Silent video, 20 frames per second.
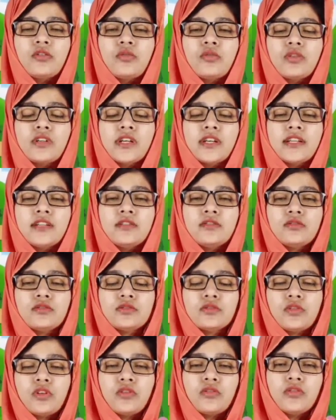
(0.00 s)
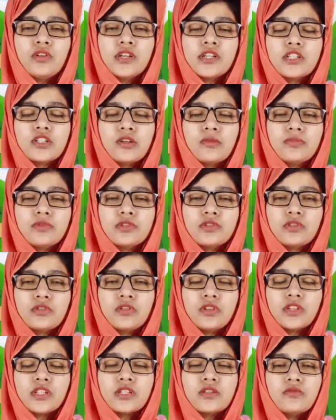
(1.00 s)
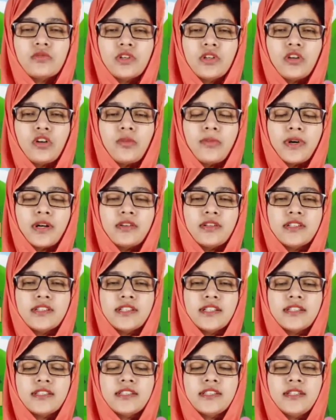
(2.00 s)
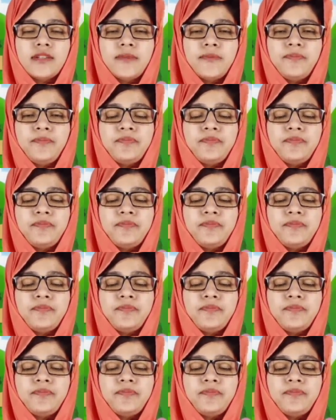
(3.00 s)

কোর্টে অনন্যার সমস্ত কথা শুনে অবাক হয়ে যাচ্ছে